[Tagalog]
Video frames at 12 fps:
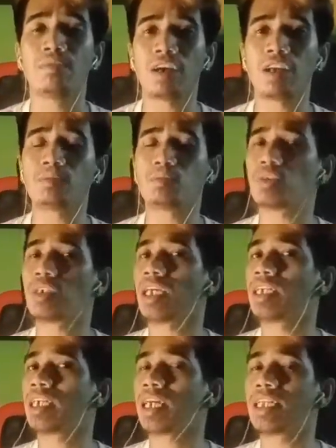Meron po silang
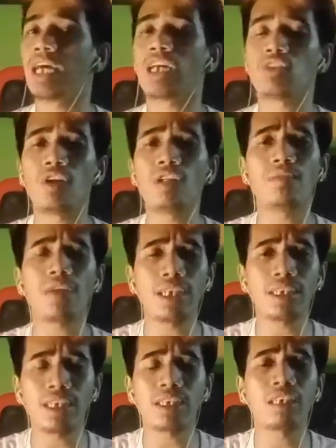iniandang 12
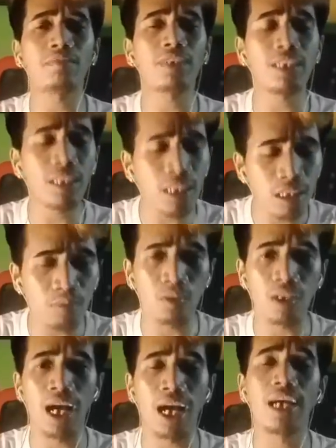races na
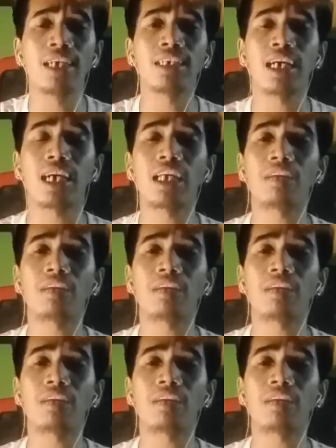magsisimula sa